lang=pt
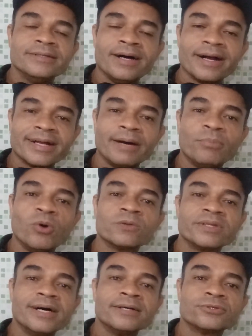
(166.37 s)
acabou
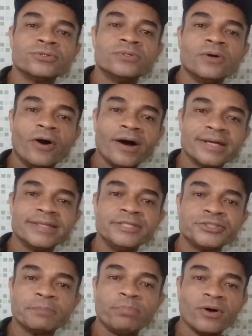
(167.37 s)
dando
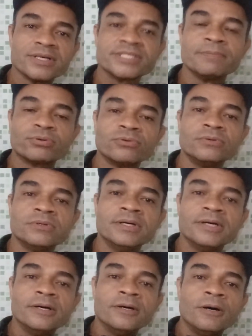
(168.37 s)
ordem de posse
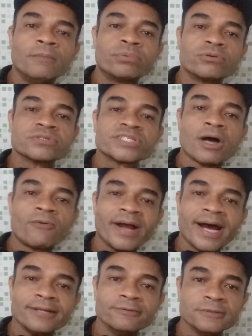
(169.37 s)
para o
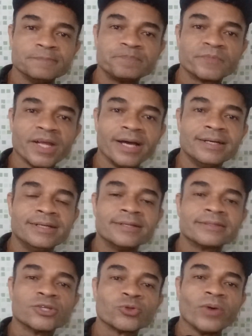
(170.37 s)
Salgado. Né?
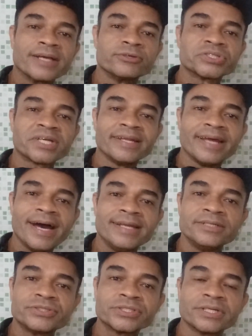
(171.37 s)
Tanto é que os
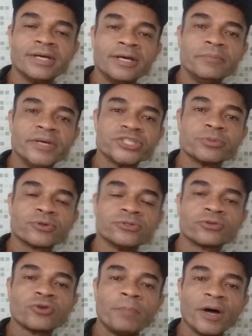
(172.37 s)
canalhas, mesmo com o
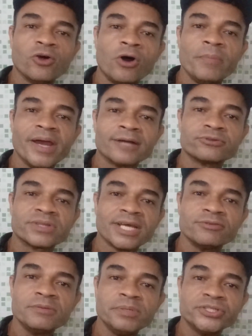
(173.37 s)
doutor Paulo Roberto
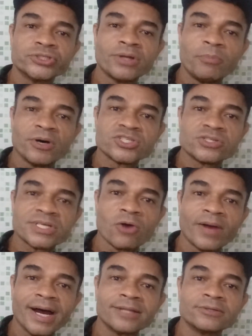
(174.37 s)
tendo impedido a posse do
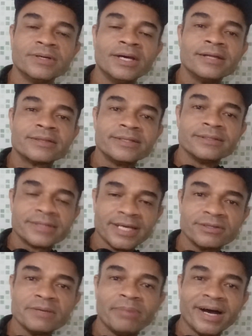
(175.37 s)
Salgado,
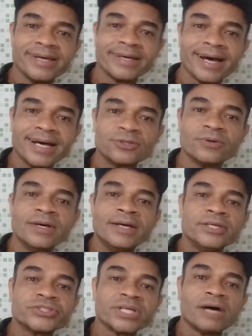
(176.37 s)
tendo embarreirado,
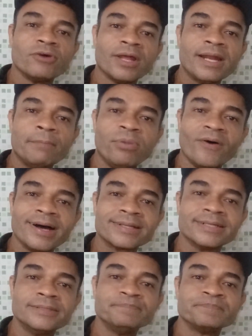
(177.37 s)
estavam lá na
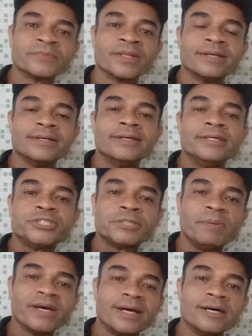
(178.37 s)
porta
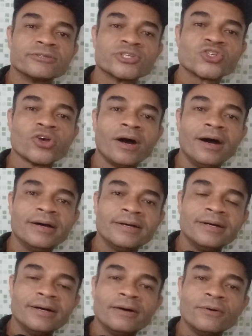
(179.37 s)
esperando
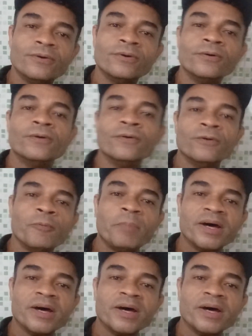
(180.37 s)
só o, o